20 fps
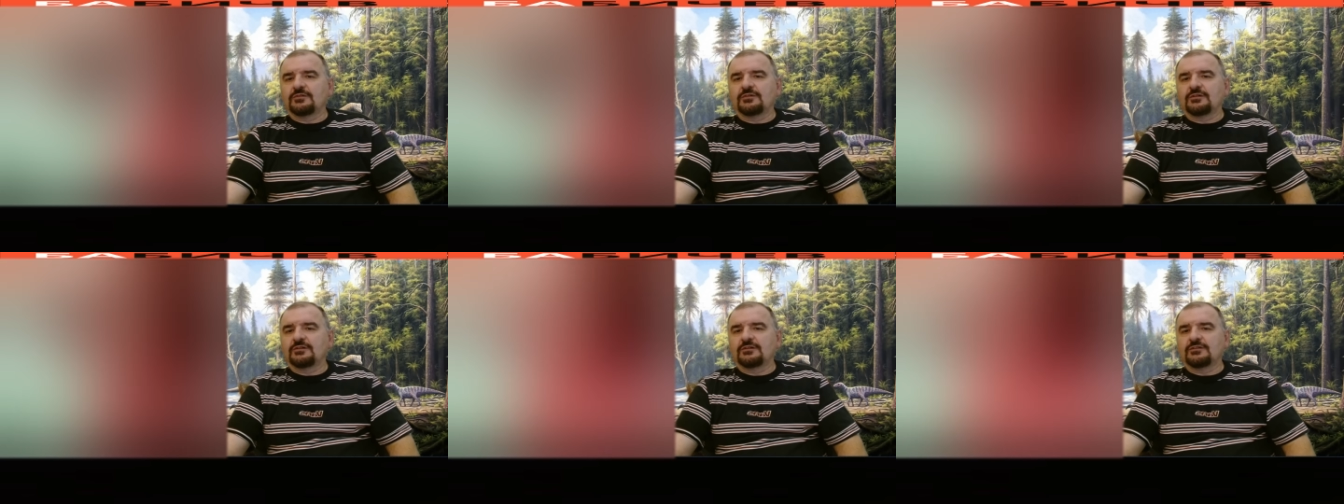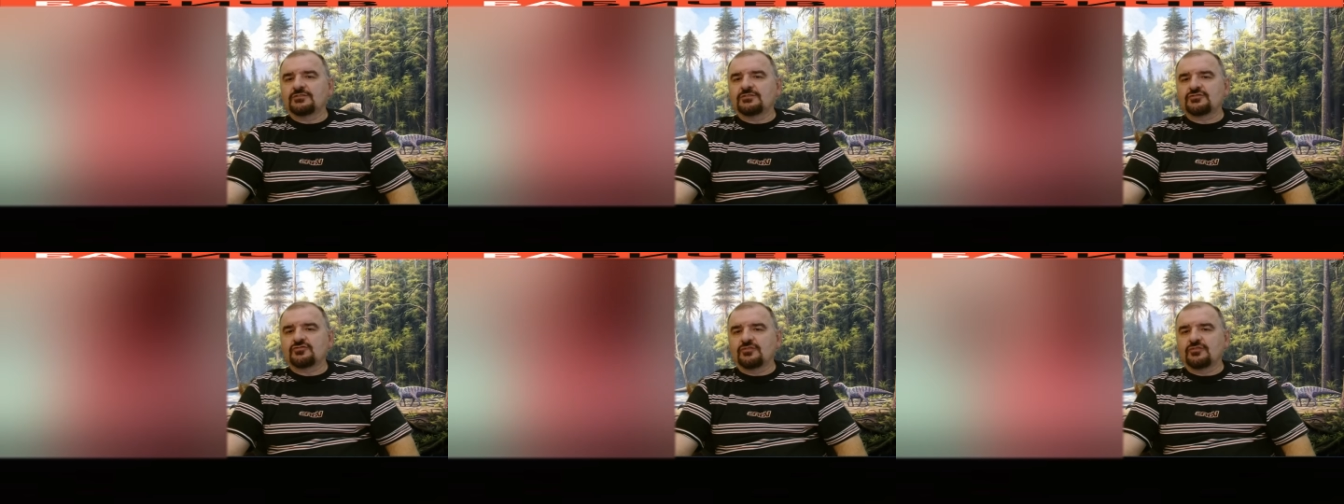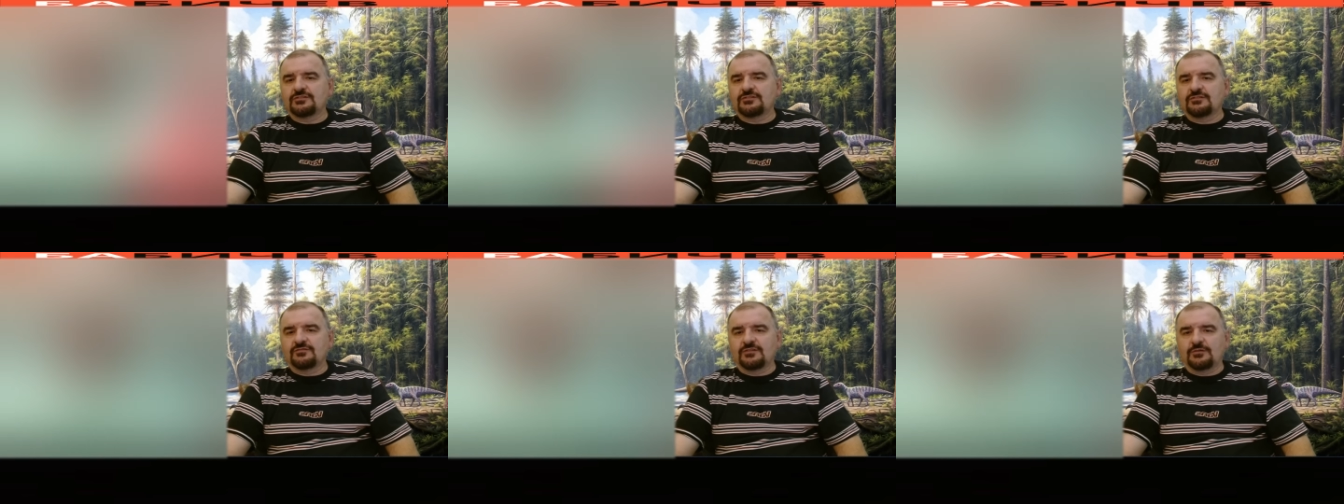еще
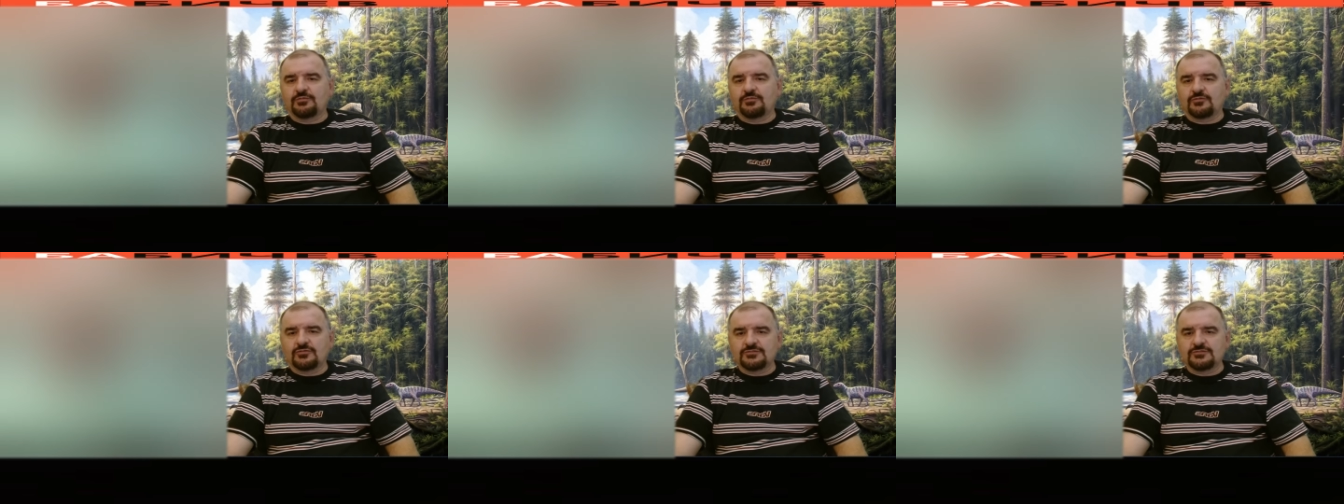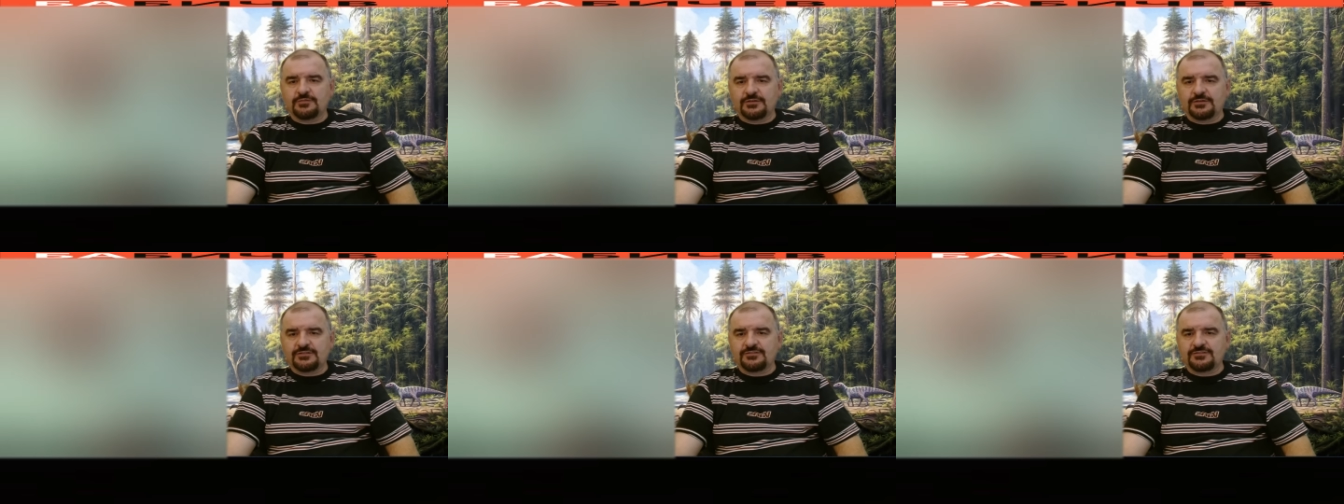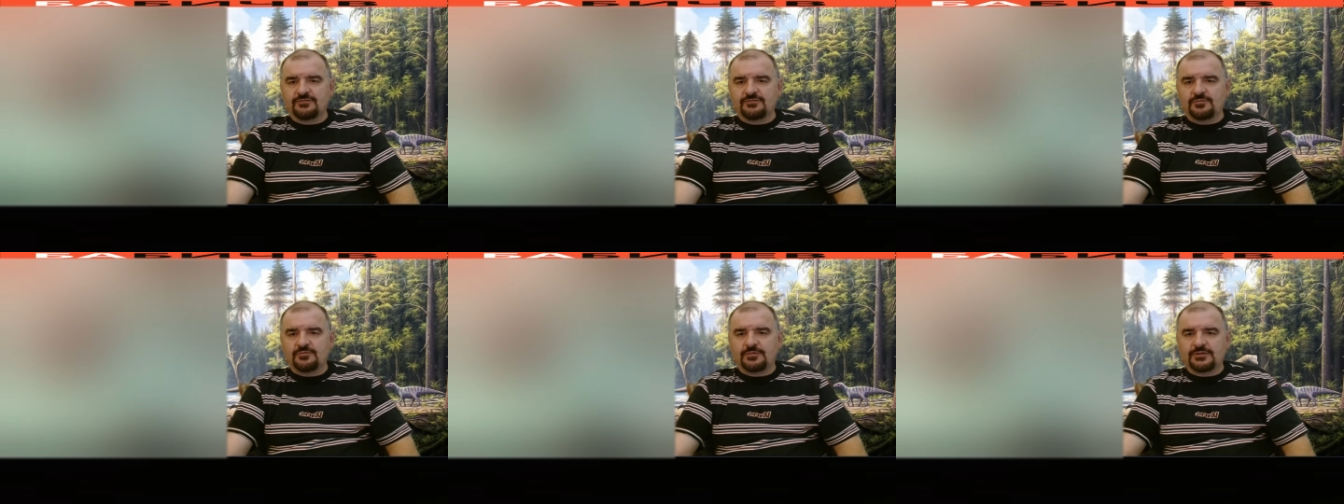один вопрос, прежде
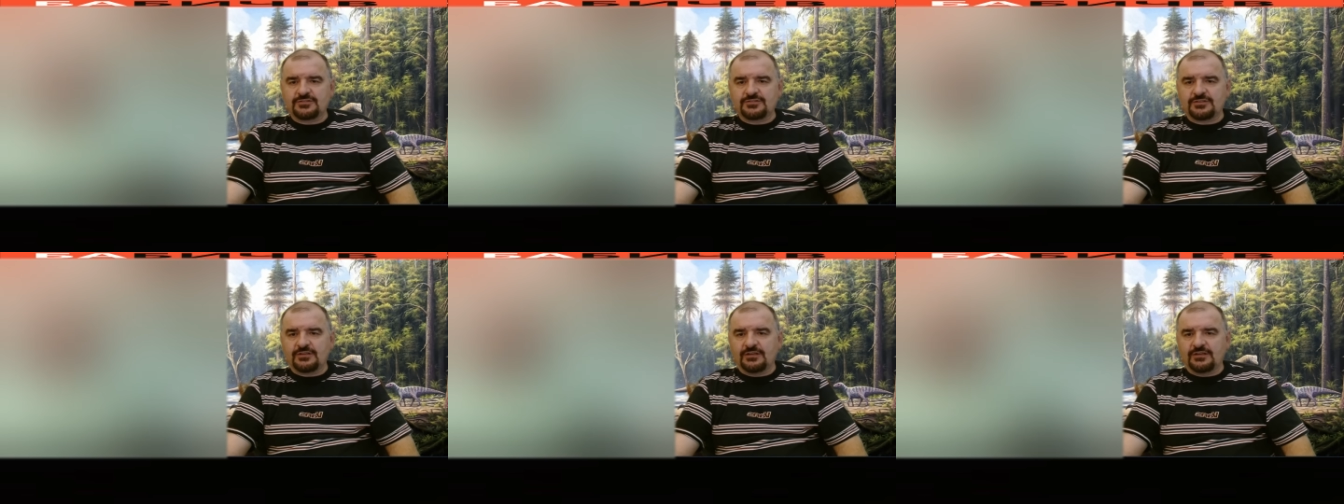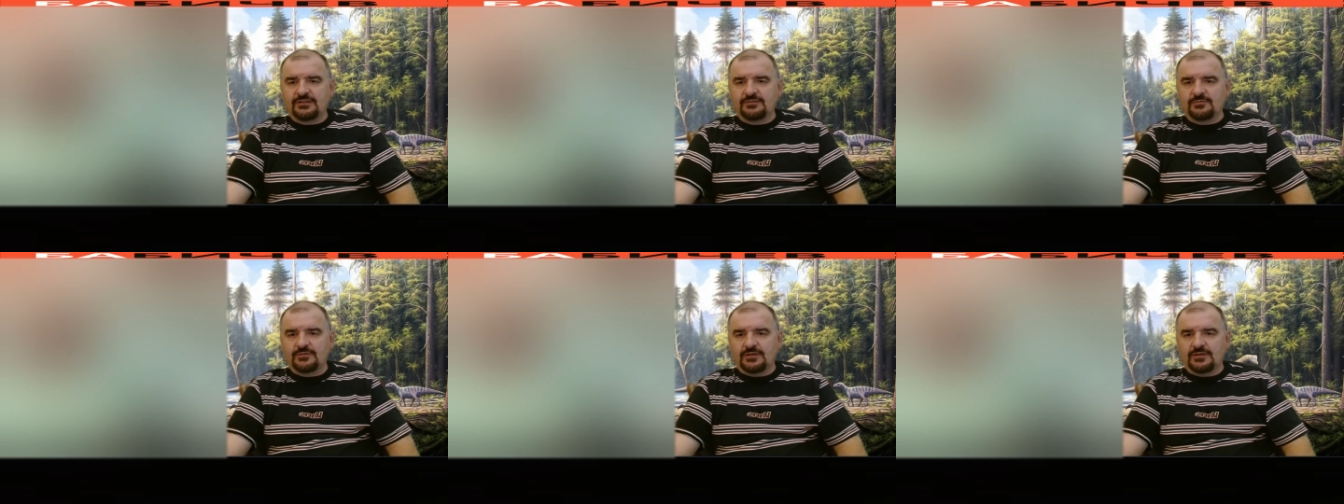чем вы прочитаете угу.